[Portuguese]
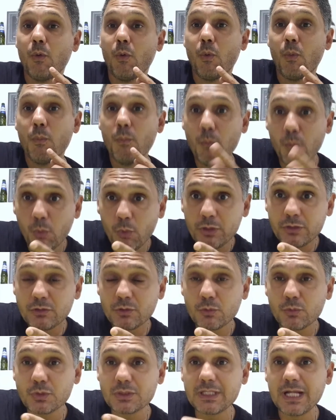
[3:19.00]
Muito
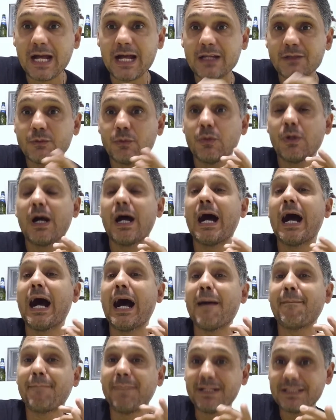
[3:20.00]
cuidado,
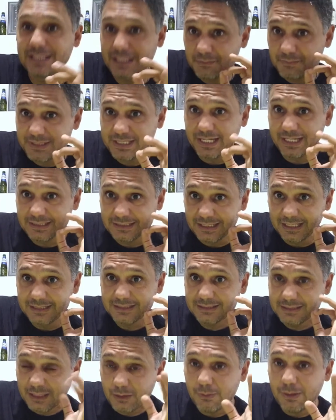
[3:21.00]
a pandemia ainda
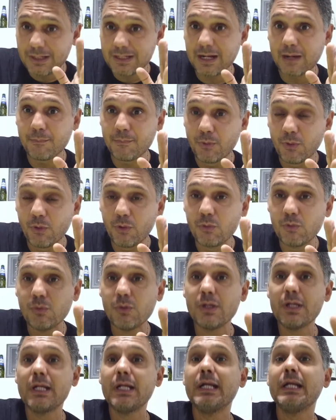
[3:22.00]
não
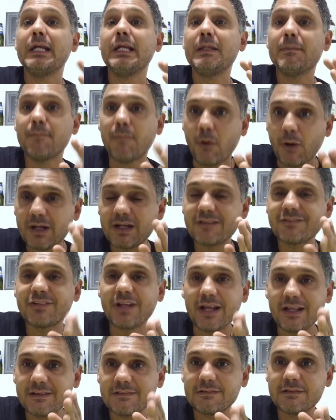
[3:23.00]
acabou, embora
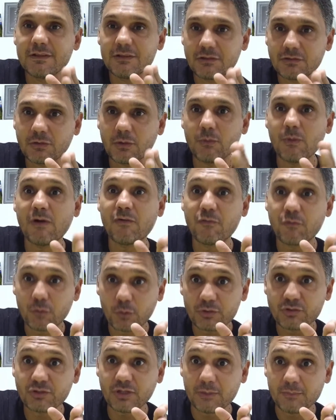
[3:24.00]
já exista o
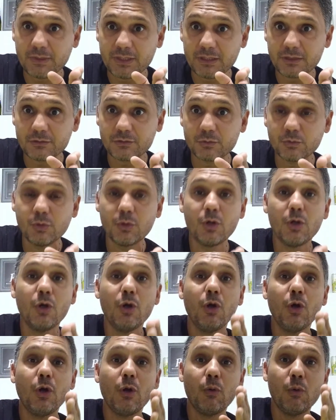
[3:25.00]
afrouxamento.
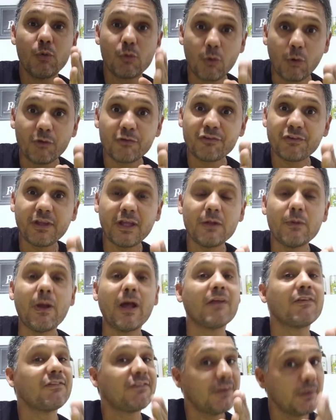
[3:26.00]
O conselho
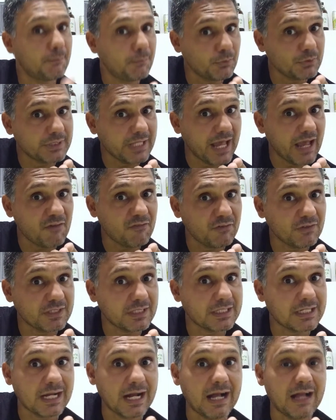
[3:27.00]
é: se puder, fique
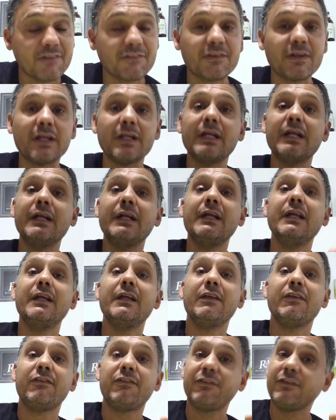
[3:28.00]
em casa.
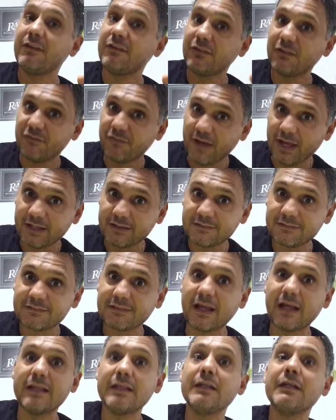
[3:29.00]
Se tiver que
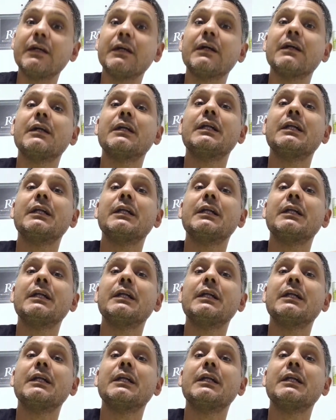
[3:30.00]
sair,